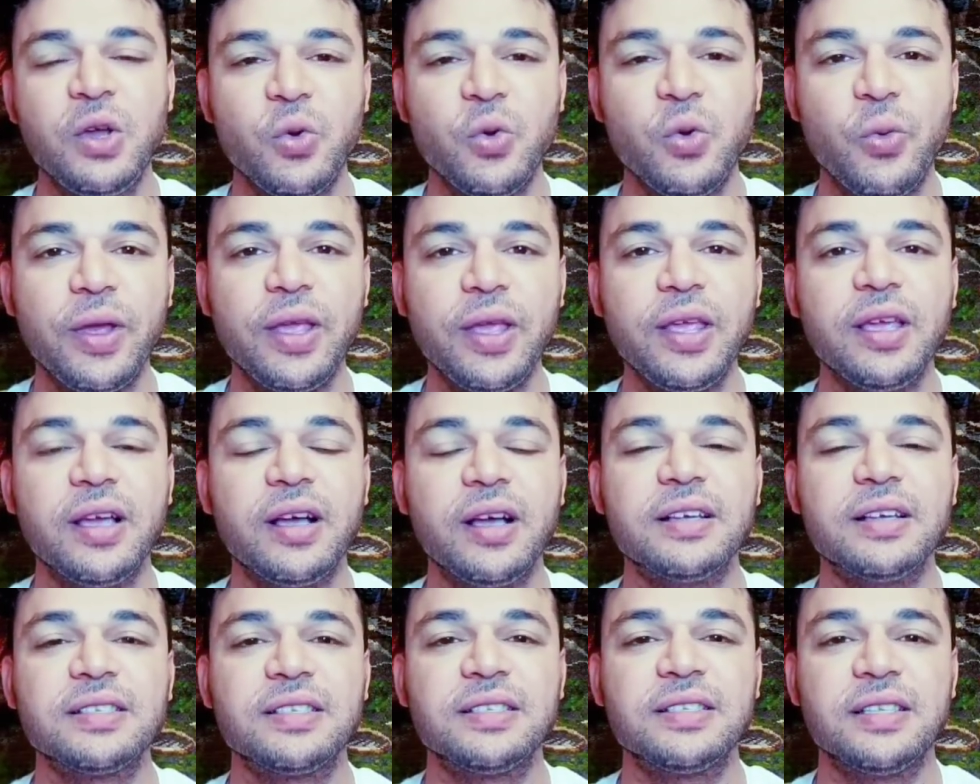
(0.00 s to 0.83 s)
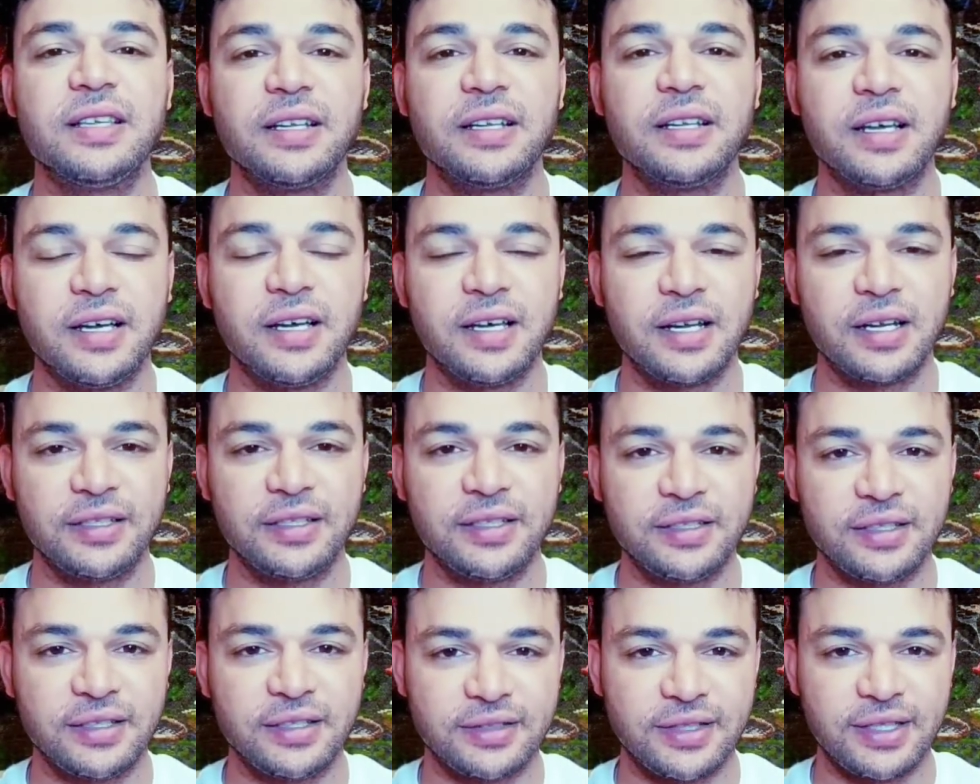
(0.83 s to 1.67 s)
وايه اصلا
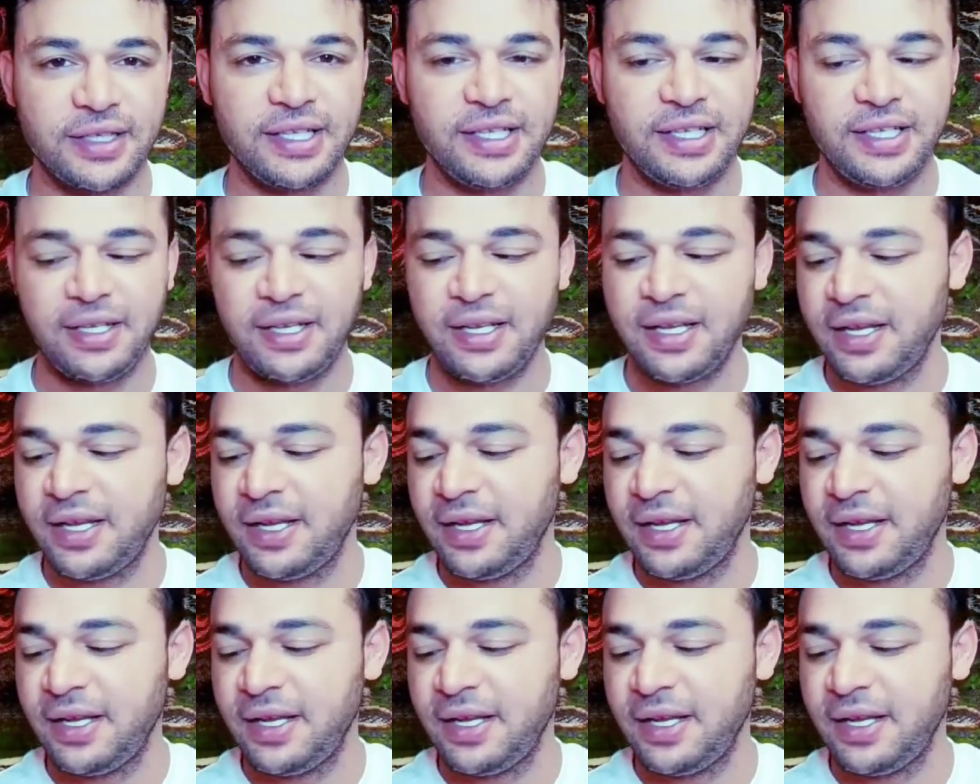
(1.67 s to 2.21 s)
خريطة الطريق